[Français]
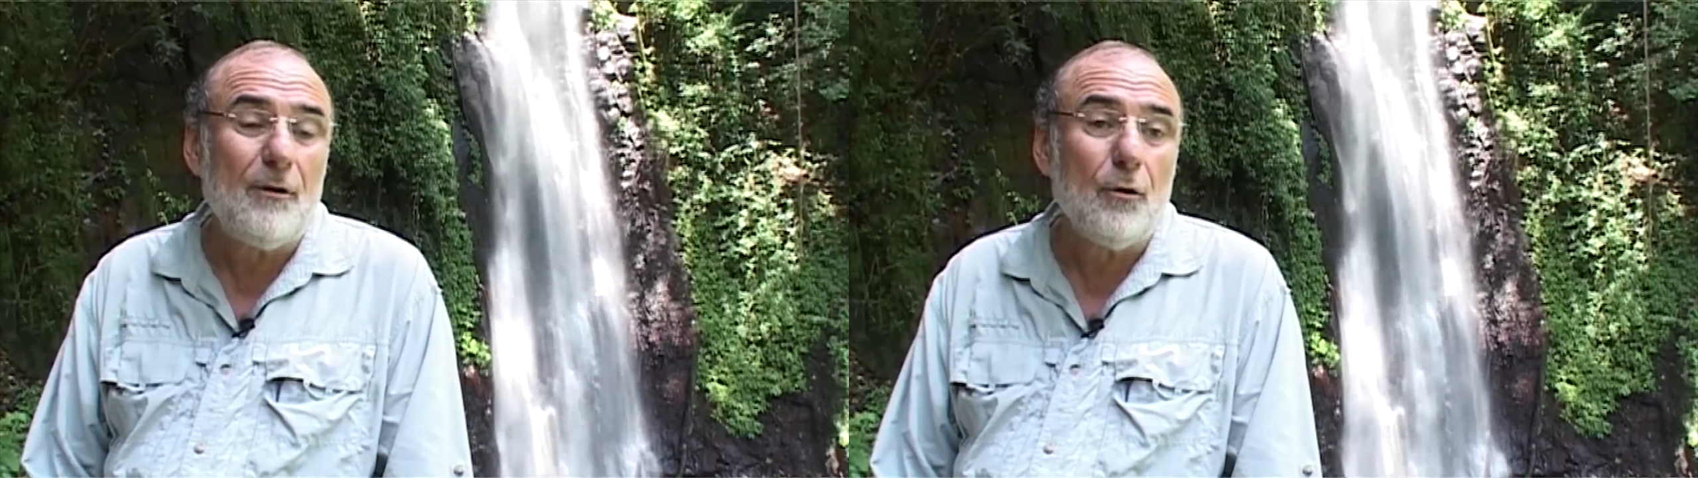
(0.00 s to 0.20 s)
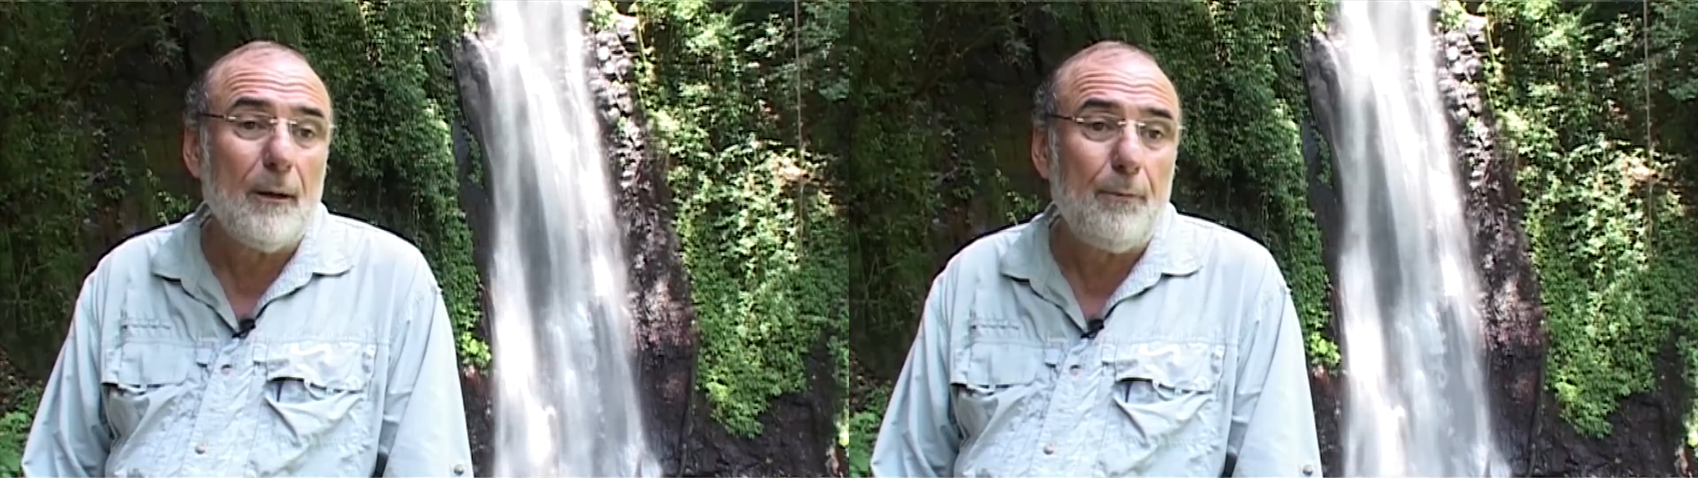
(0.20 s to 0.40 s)

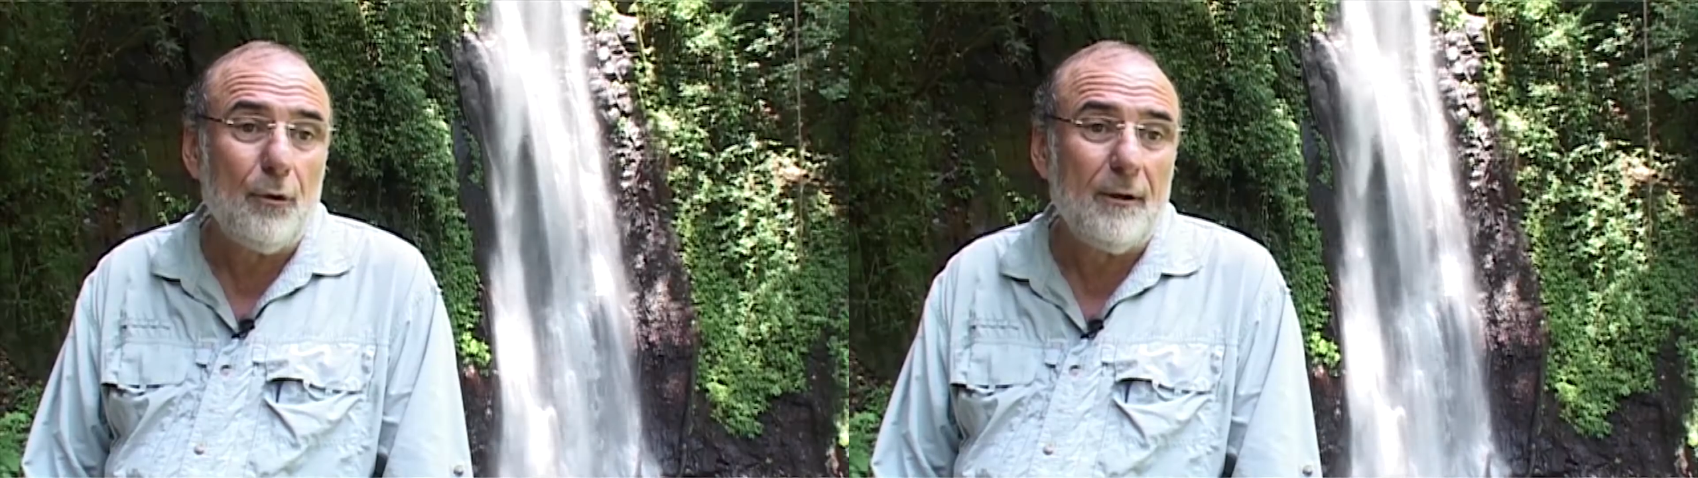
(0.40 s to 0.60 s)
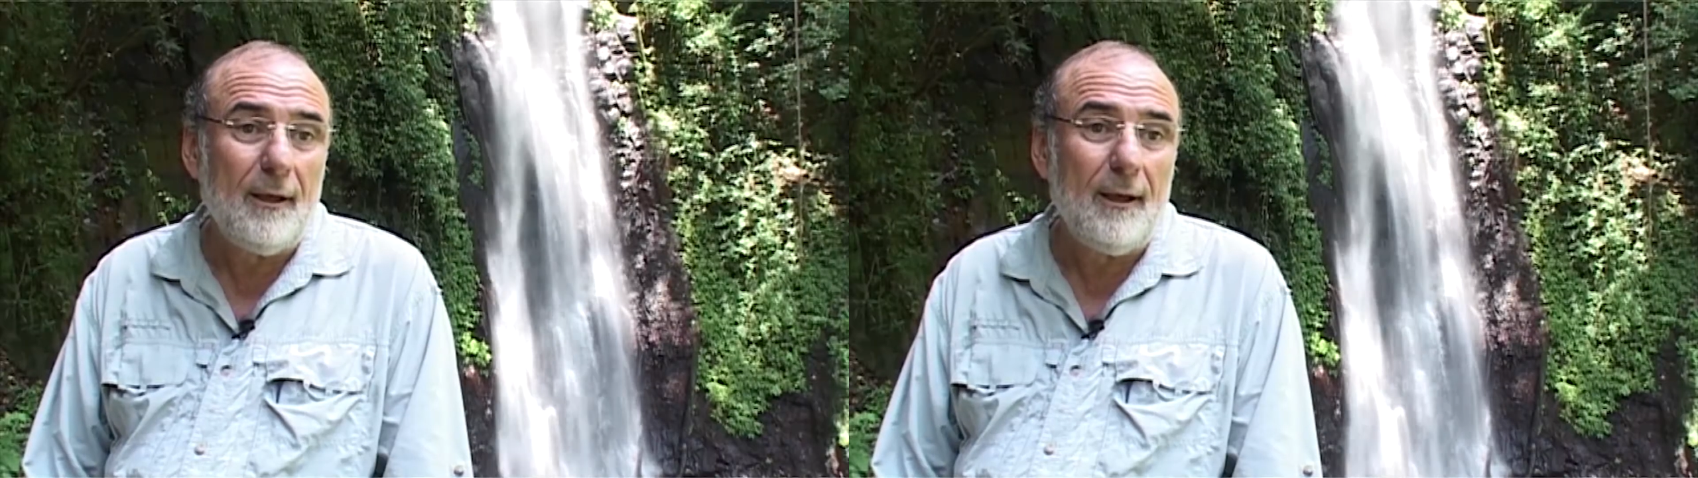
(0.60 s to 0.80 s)
essayons
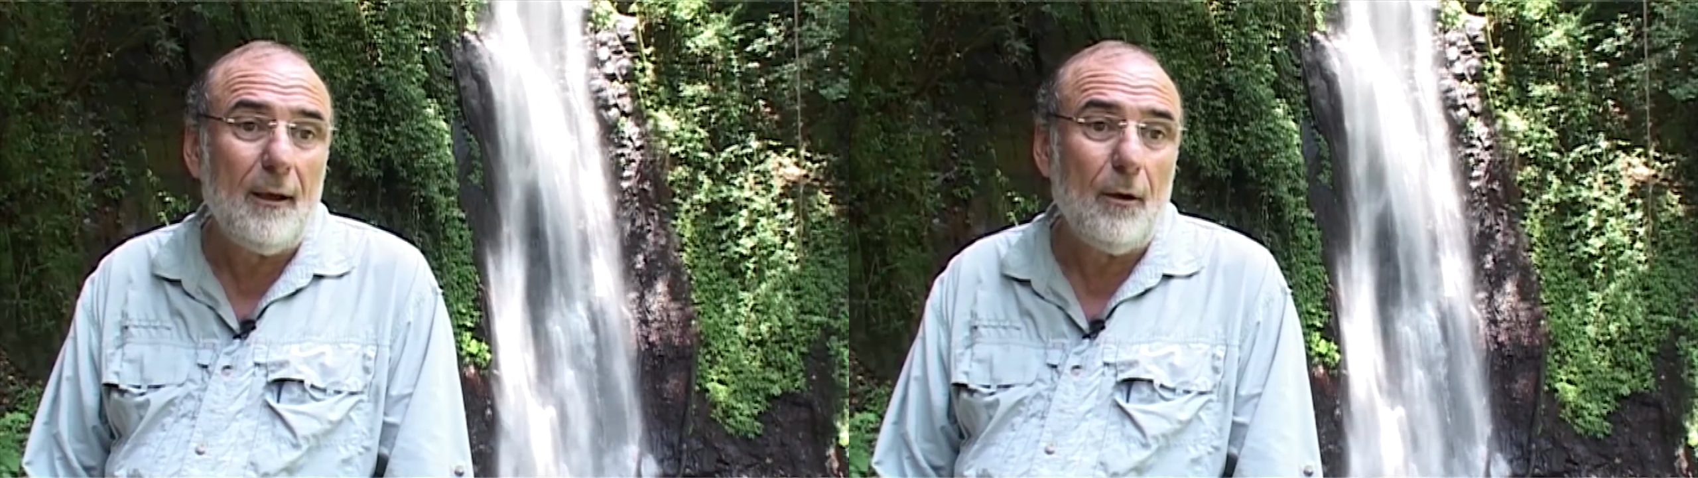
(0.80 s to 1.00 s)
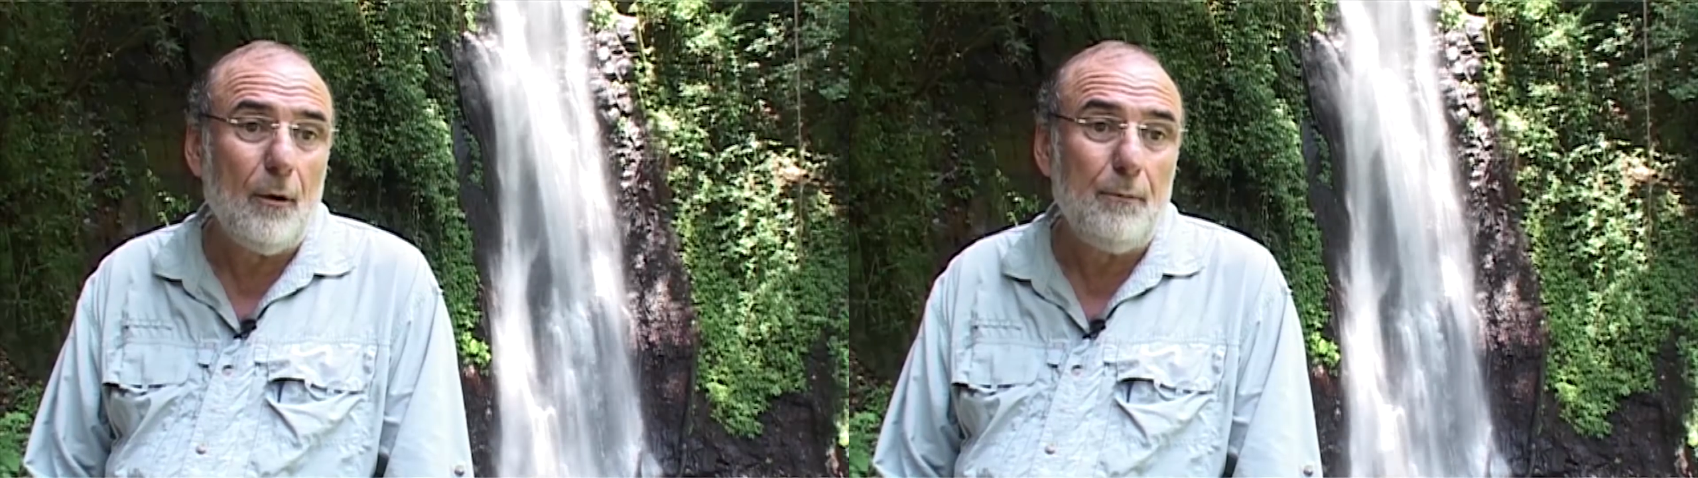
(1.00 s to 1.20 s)
d'apporter, euh,